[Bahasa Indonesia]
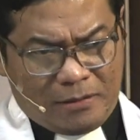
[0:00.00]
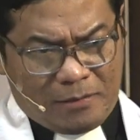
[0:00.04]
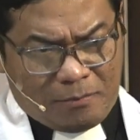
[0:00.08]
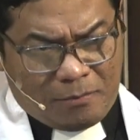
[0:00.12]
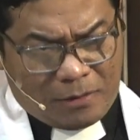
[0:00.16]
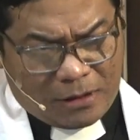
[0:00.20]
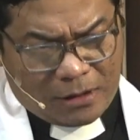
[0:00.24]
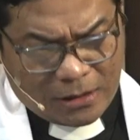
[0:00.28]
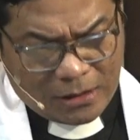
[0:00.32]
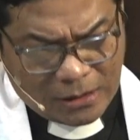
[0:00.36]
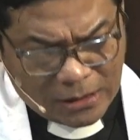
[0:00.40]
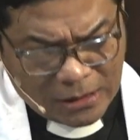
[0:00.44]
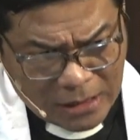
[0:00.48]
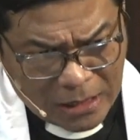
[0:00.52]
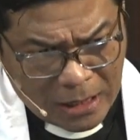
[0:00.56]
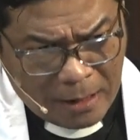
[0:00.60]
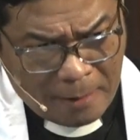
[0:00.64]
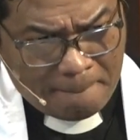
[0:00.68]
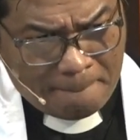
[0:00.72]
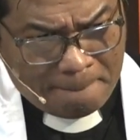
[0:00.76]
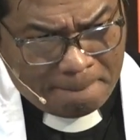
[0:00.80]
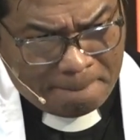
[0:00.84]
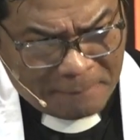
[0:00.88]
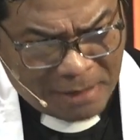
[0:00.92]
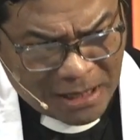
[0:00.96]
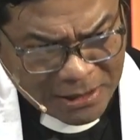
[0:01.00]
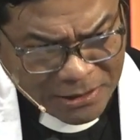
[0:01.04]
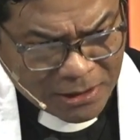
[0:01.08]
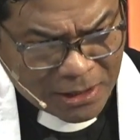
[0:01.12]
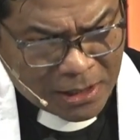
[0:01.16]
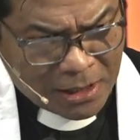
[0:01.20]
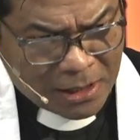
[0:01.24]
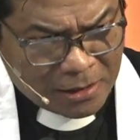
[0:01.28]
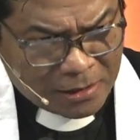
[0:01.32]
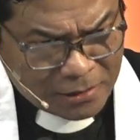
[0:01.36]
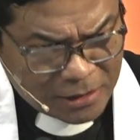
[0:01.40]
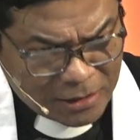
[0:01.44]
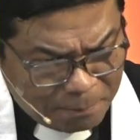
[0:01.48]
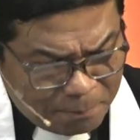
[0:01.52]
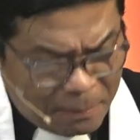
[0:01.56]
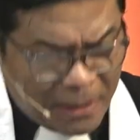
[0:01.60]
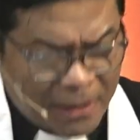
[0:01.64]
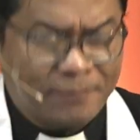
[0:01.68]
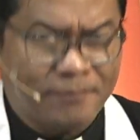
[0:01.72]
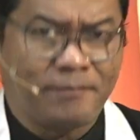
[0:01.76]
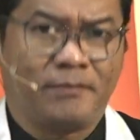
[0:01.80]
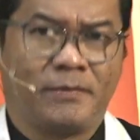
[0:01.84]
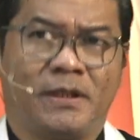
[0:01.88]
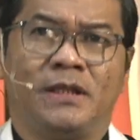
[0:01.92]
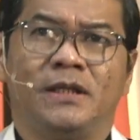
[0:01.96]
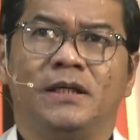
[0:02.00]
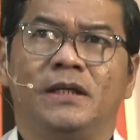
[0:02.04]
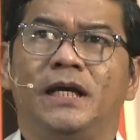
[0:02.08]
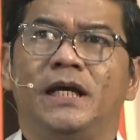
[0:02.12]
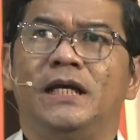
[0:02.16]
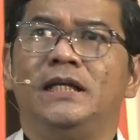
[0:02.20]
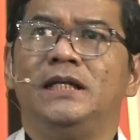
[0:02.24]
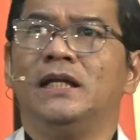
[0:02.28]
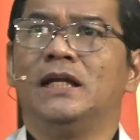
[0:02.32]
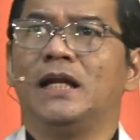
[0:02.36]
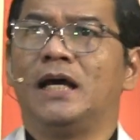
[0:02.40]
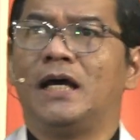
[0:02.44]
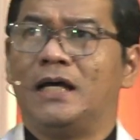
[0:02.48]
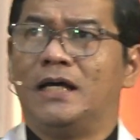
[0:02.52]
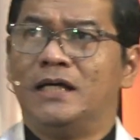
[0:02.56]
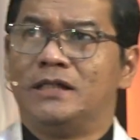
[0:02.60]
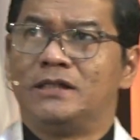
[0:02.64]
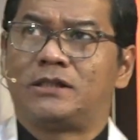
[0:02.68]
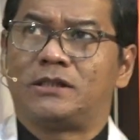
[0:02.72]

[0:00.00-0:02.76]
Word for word: ke masa depan. Inilah